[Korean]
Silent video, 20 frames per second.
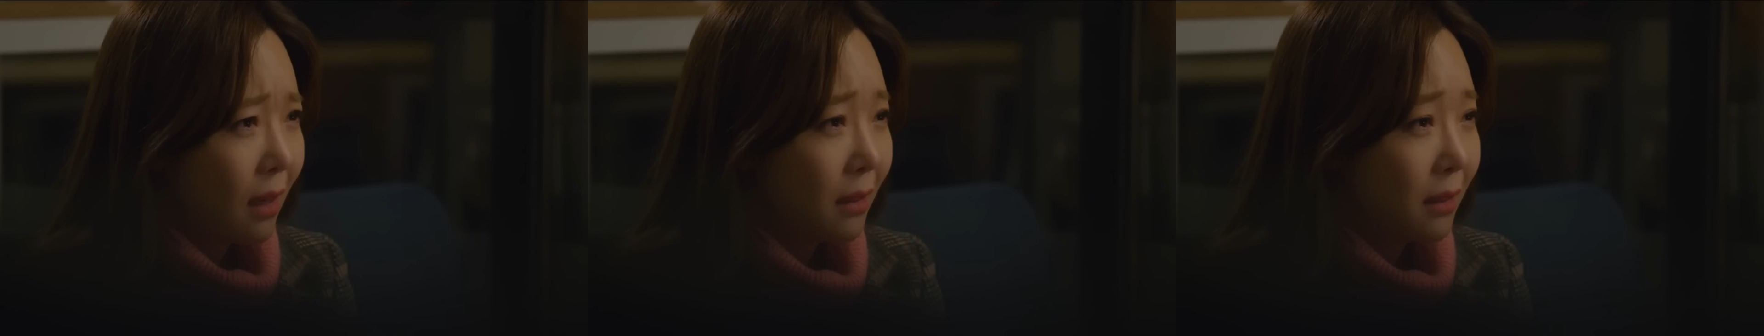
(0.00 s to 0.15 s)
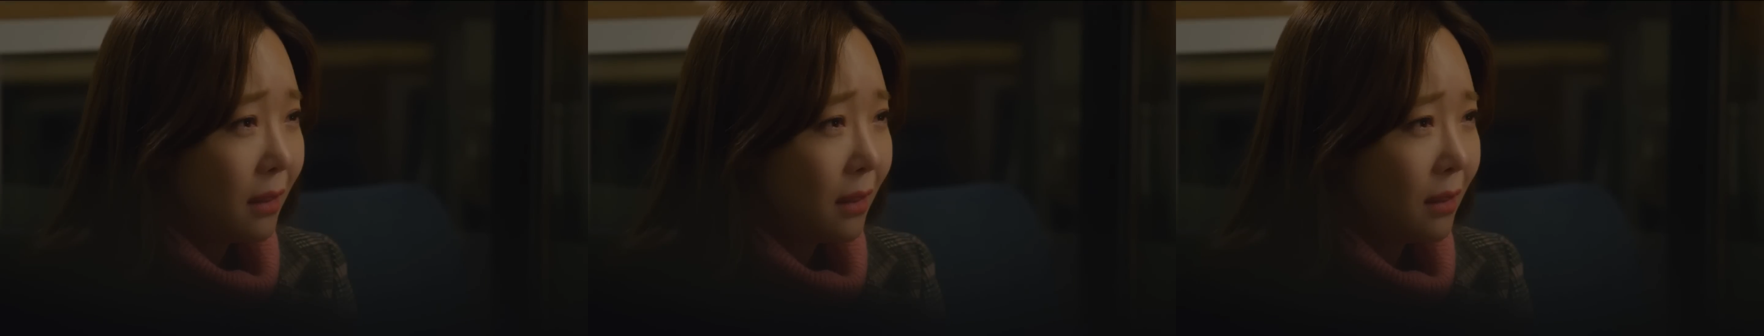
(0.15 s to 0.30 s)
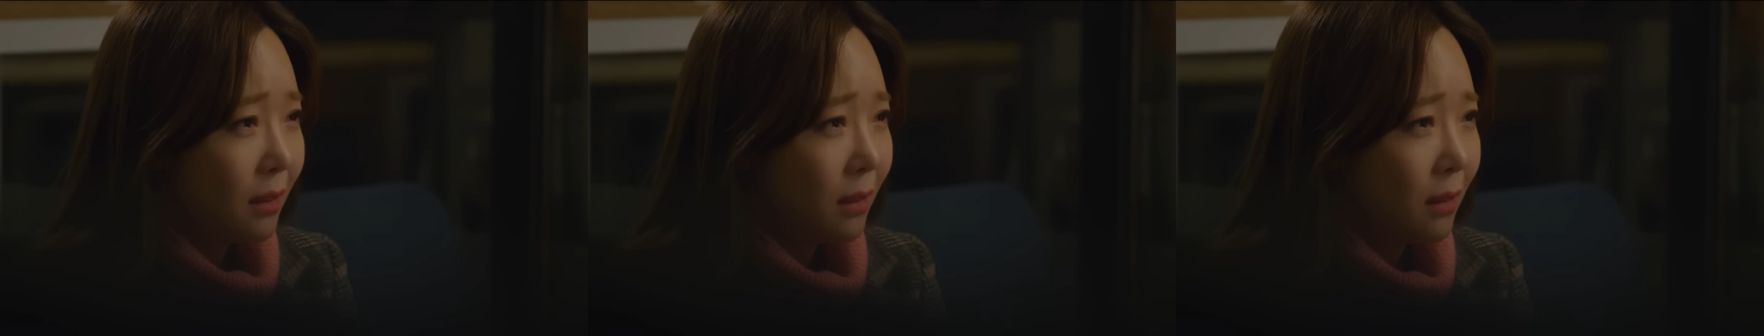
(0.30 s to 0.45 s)

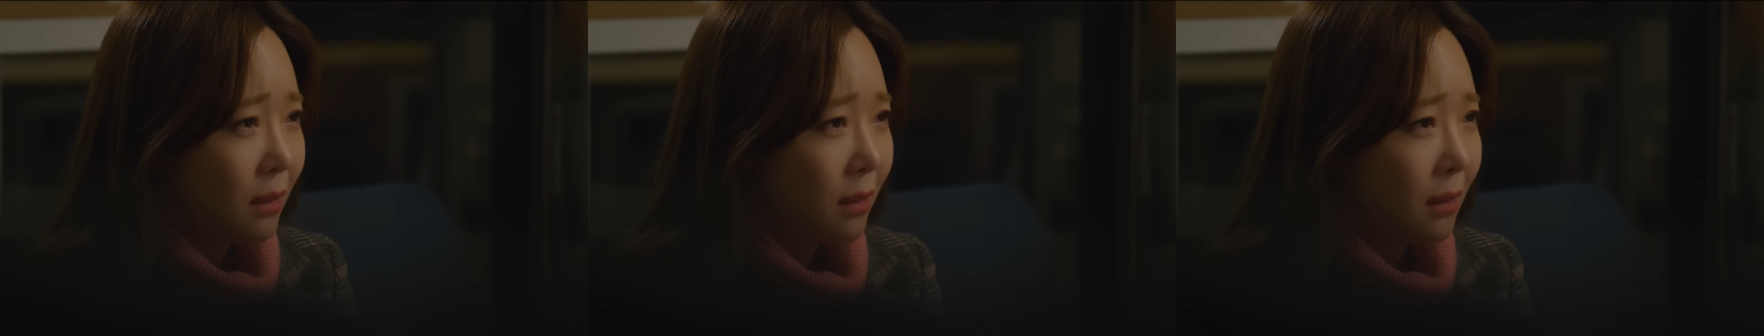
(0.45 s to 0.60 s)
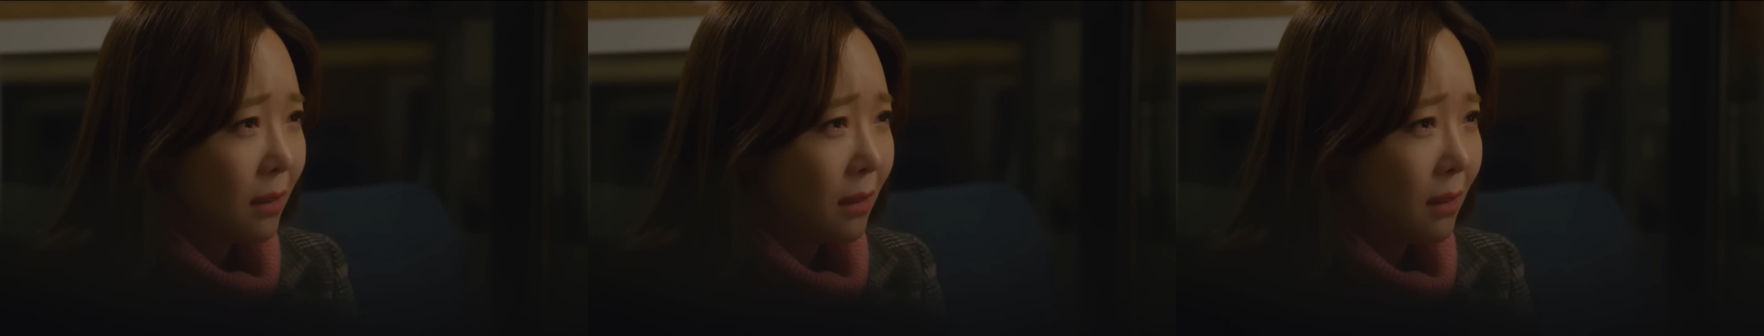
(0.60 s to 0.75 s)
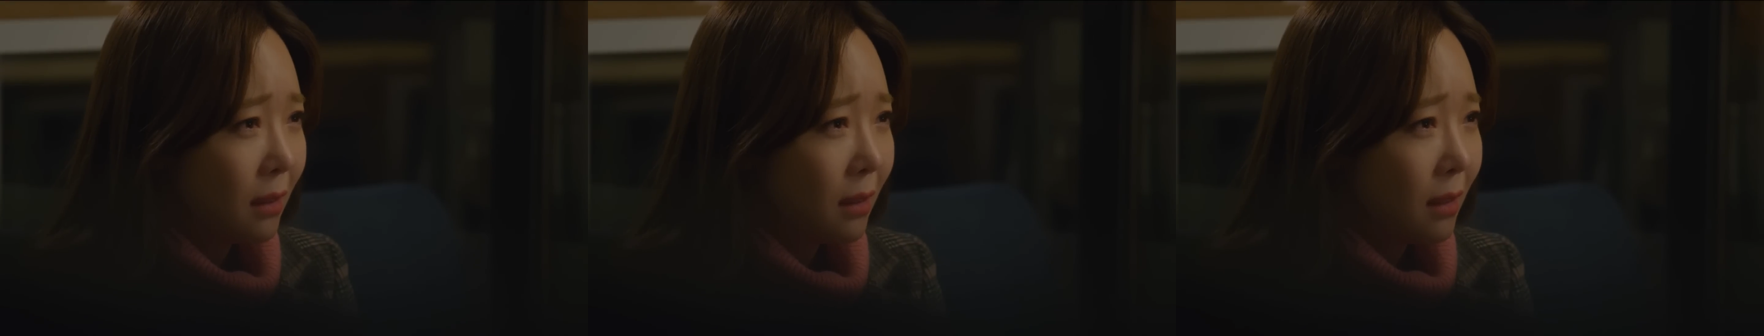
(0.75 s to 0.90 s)
아니,
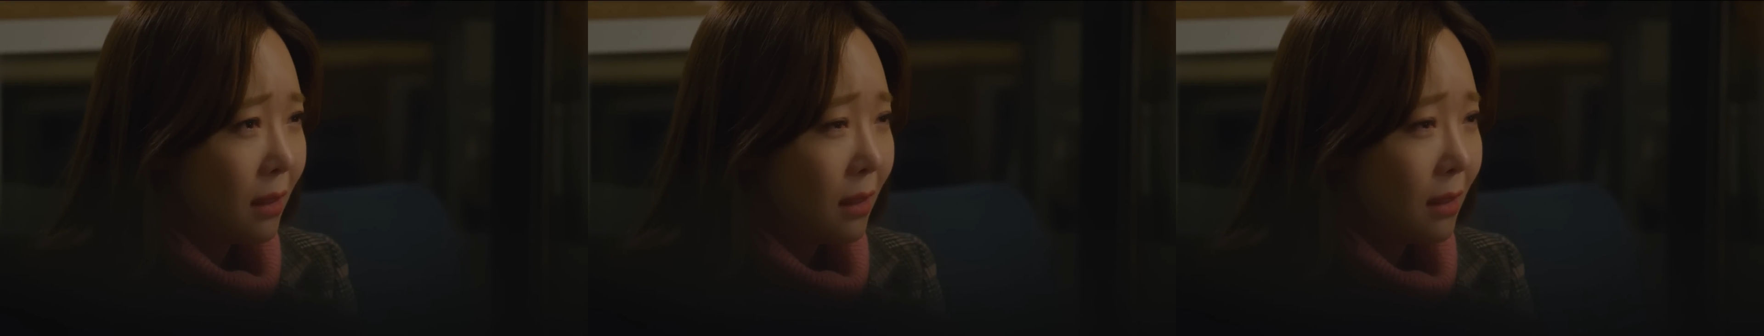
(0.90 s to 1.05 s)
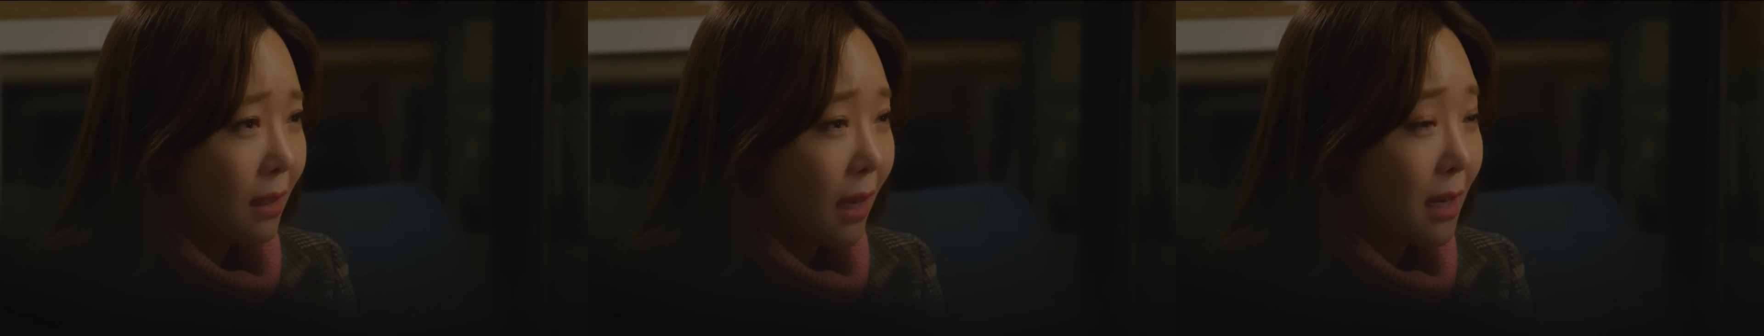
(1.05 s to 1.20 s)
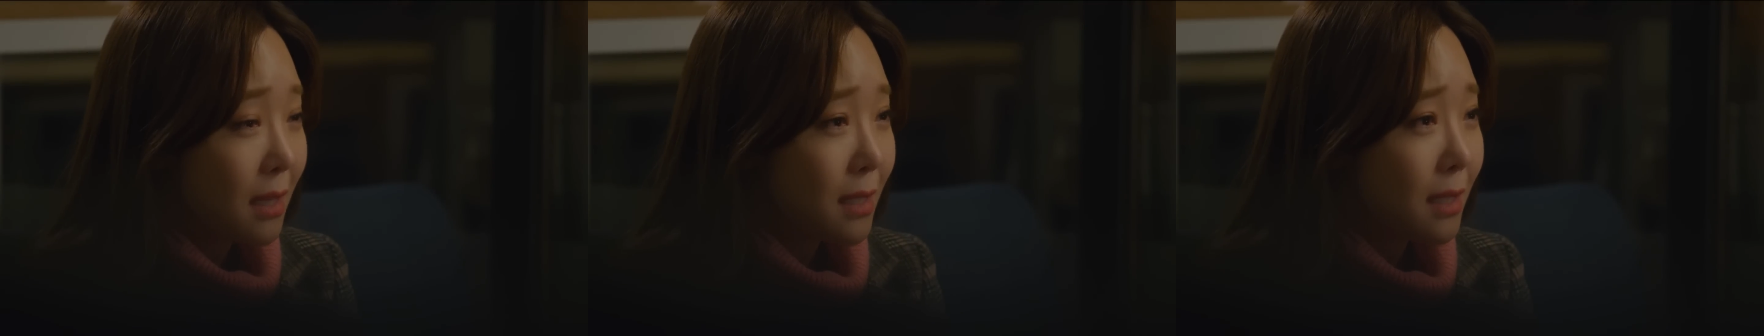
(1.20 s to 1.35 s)

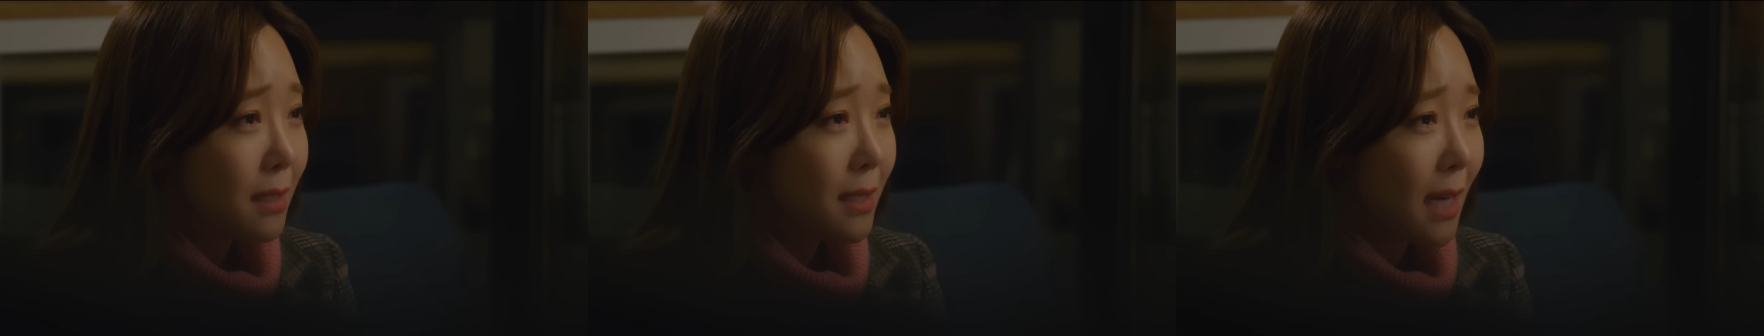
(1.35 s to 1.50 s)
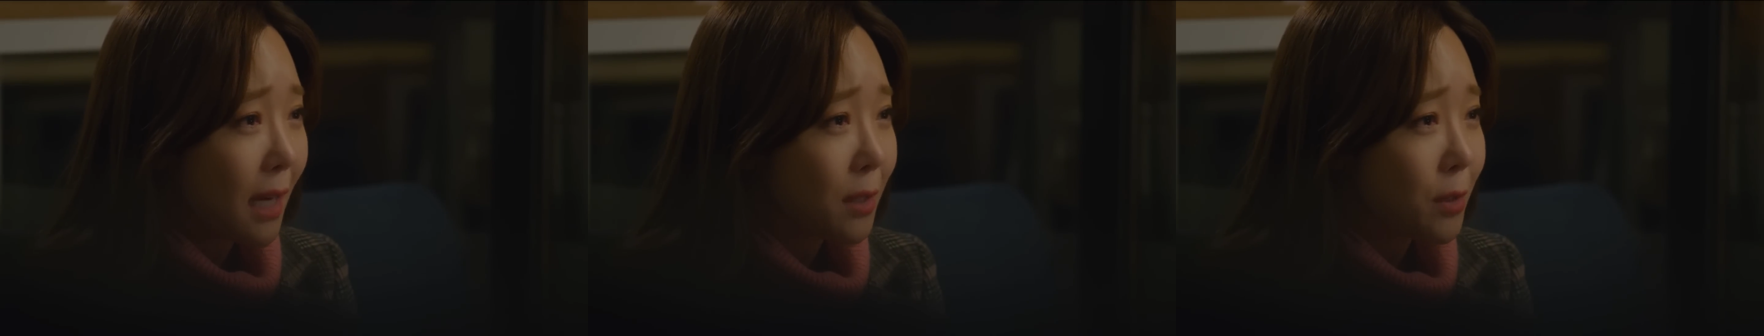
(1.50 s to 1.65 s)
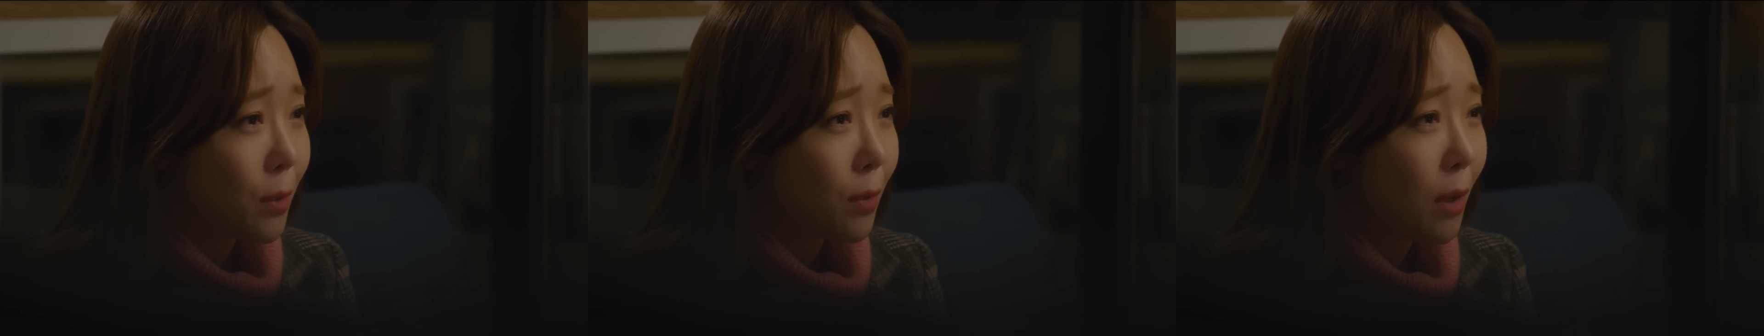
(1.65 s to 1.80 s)
당신
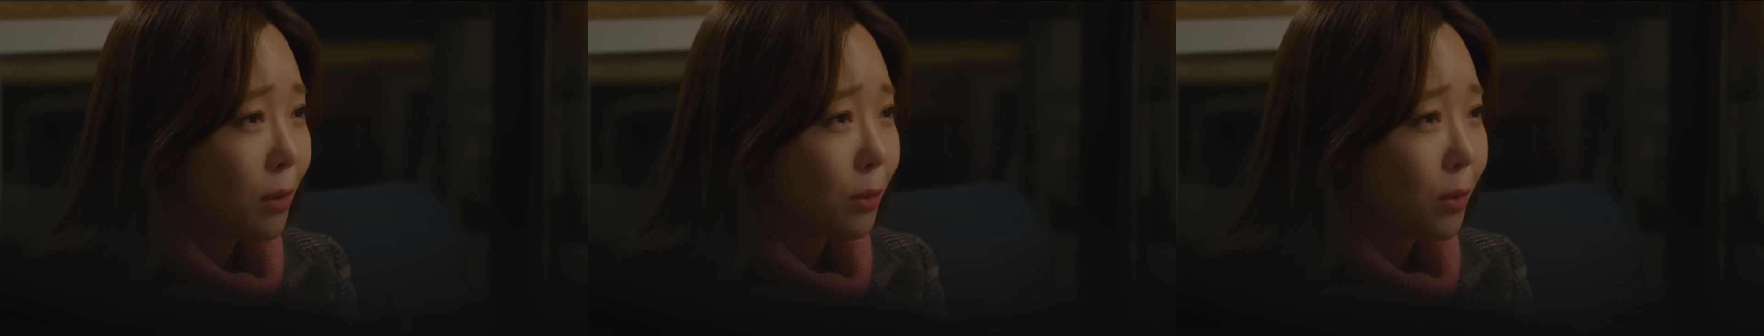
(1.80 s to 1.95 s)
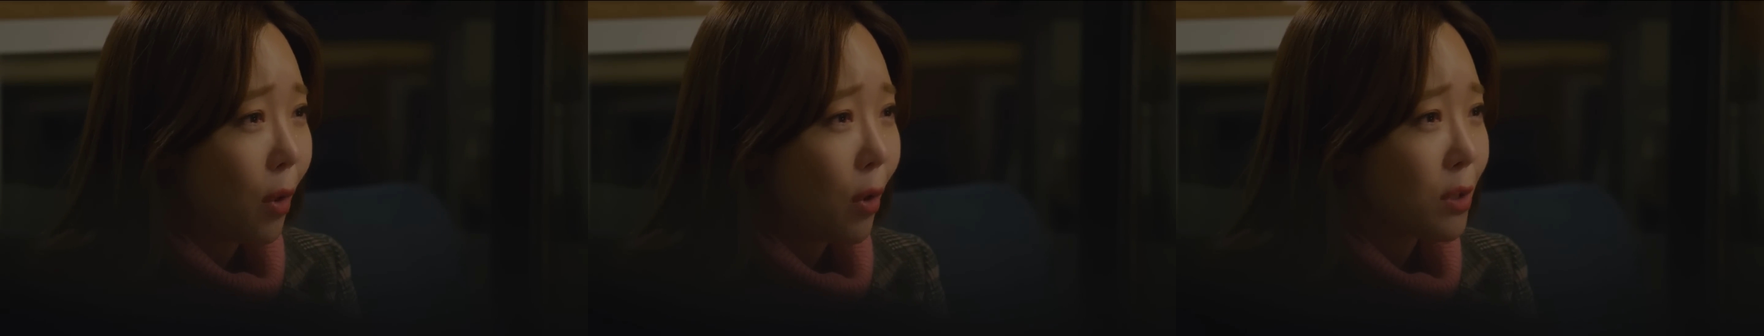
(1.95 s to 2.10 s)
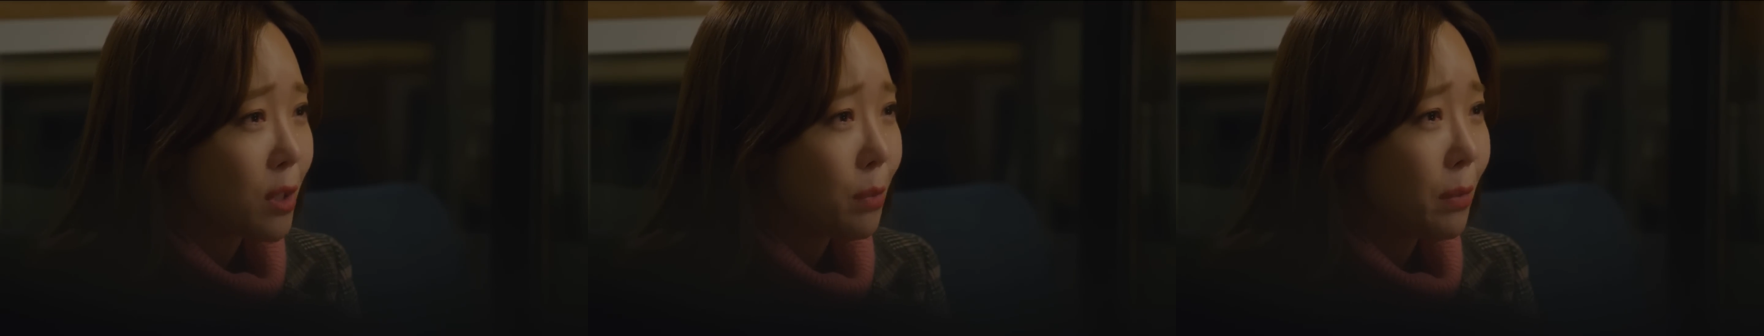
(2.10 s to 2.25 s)

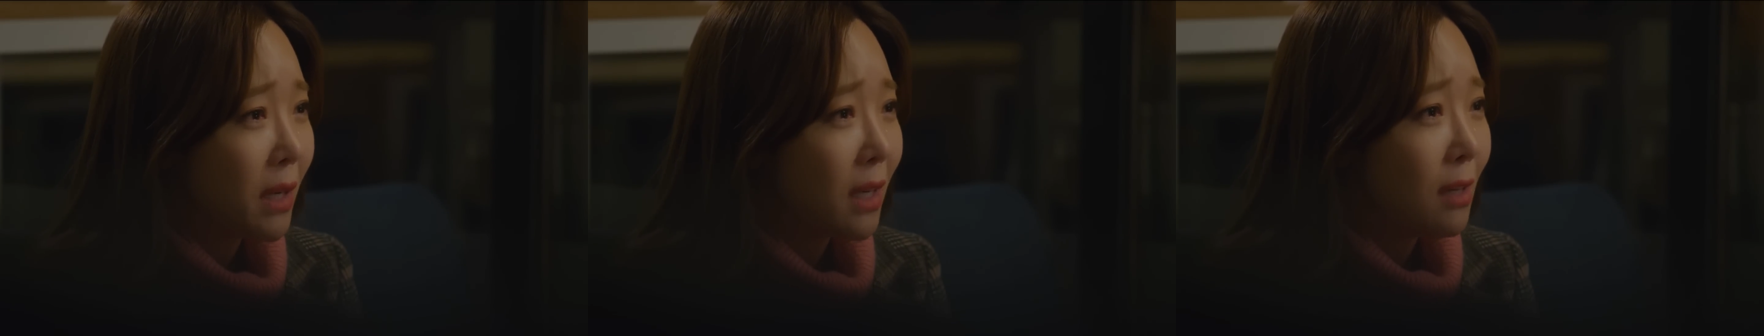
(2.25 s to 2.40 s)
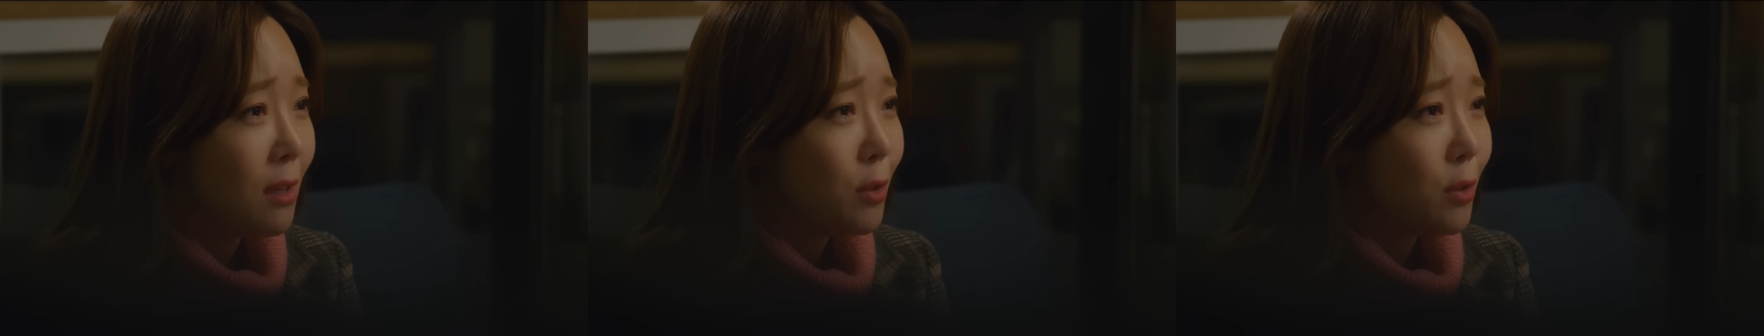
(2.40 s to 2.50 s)
작정하고 거짓말